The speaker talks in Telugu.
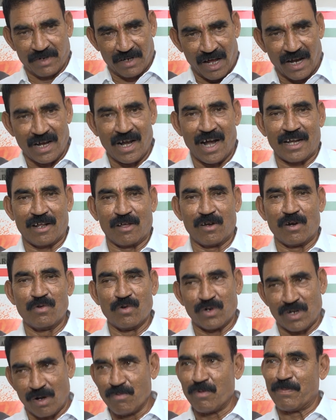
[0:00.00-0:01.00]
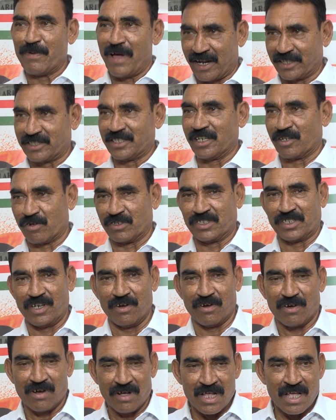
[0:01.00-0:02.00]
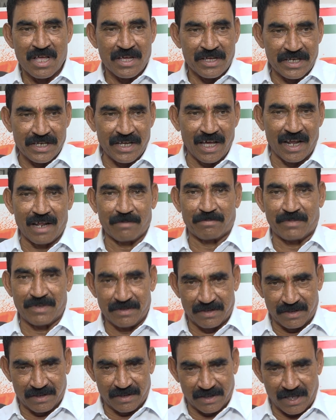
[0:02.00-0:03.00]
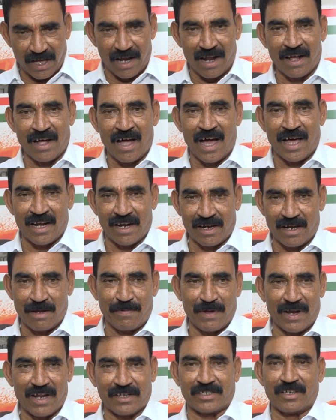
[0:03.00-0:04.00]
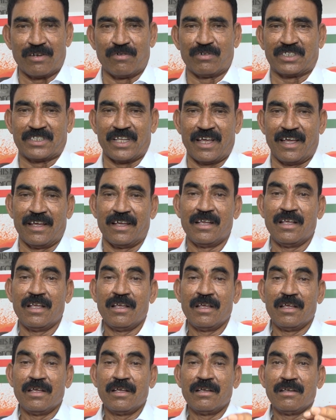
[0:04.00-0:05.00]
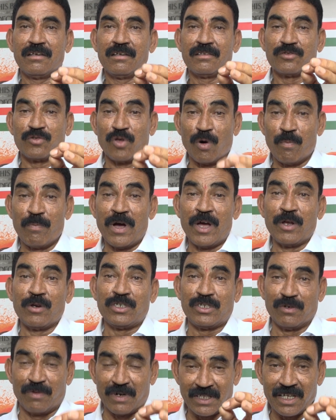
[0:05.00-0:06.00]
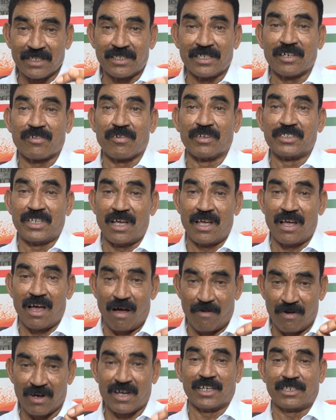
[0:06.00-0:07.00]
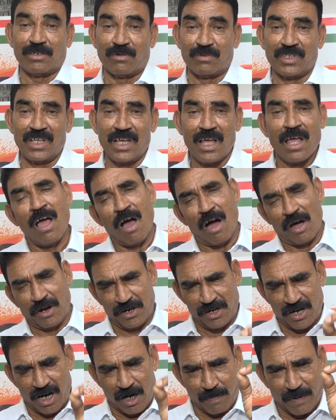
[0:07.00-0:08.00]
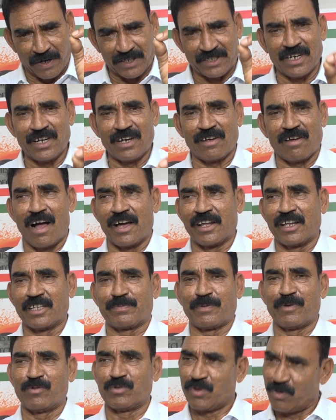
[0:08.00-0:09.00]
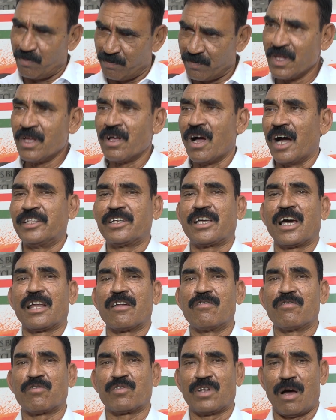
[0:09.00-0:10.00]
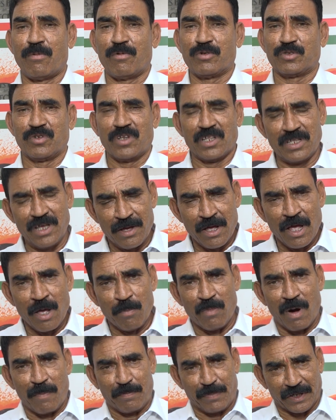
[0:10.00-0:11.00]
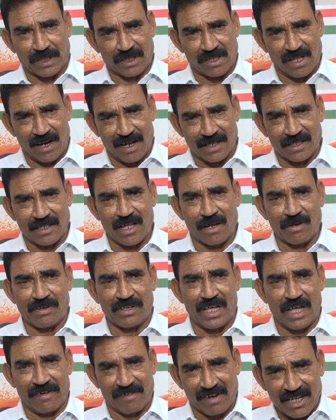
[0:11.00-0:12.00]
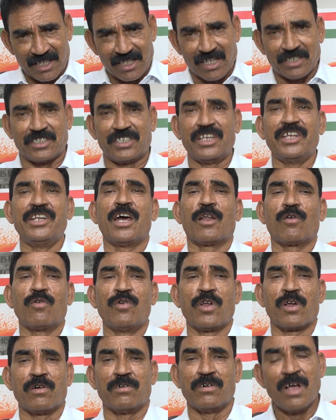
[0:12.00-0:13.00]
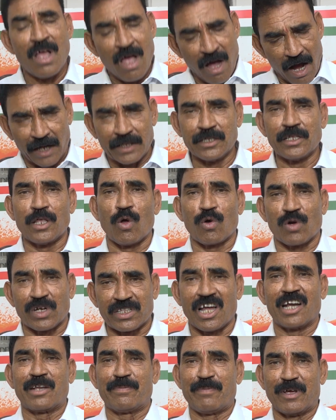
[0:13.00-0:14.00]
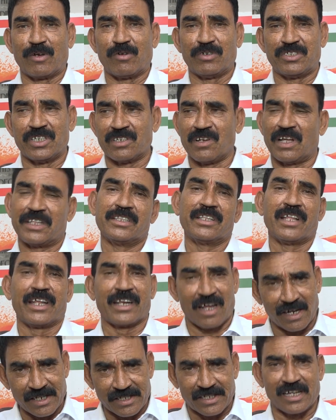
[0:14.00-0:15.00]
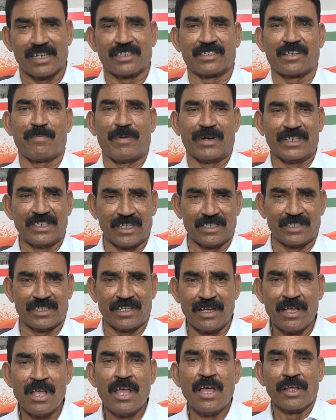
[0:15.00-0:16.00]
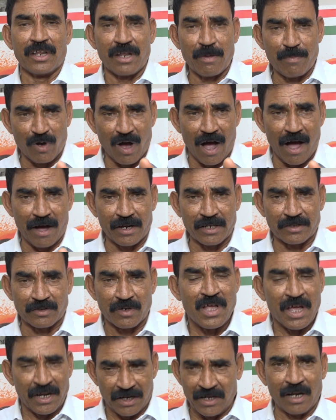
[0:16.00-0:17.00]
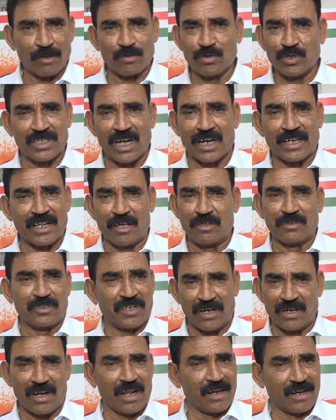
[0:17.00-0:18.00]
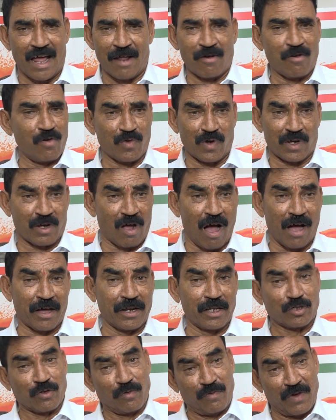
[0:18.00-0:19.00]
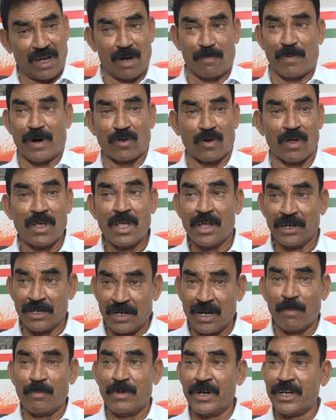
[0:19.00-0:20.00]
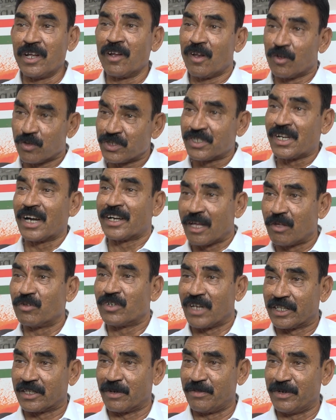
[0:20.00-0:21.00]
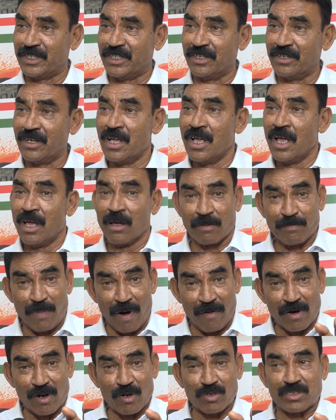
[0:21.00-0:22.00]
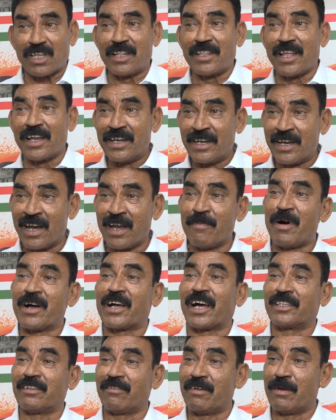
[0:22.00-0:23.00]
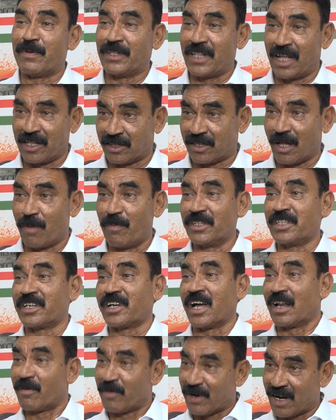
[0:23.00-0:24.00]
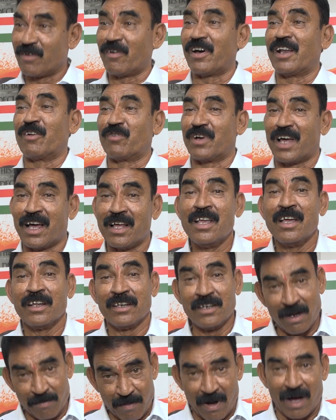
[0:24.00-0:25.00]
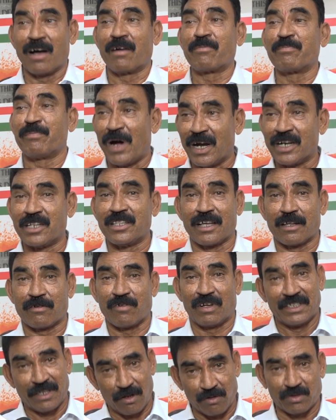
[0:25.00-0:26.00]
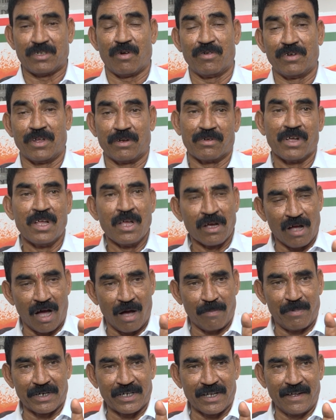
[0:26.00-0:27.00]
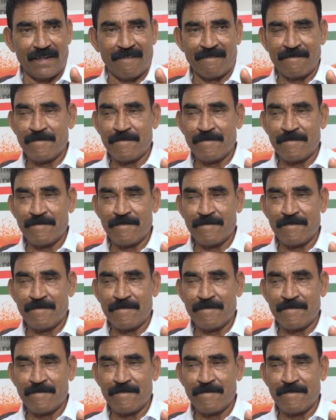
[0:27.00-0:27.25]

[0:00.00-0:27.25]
కర్ణాటకలో నూట ముప్పై ఆరు సీట్లు వచ్చినాయో ఇవాళ తెలంగాణ రేపు ఎలక్షన్లు వస్తే తొంభై నుంచి వంద సీట్లు వచ్చే అవకాశం ఉంది హండ్రెడ్ పర్సెంట్ కాంగ్రెస్ ప్రభుత్వం అధికారంలోకి రాబోతున్నది మా పెద్దలందరూ ఎవరైతే సీనియర్లు ఉన్నారో అందరూ ఒక్కతాటి పైకి వచ్చారు అందరు కలిసి కలిసిగా పనిచేసి రేపు కాంగ్రెస్ నిన్న నుంచి ఎన్నర రానులు కాంగ్రెస్కు వేరే పాటు నిన్న మీటింగ్లో చూసినట్టే నుంచి అర్థమైంది పవర్ వస్తుందని నిన్ననే మాకు అర్థమైపోయింది అంతమంది కనబడని వాళ్ళు కూడా నిన్న మా పార్టీ దగ్గరకు అందరూ వస్తూ ఉన్నారు కాబట్టి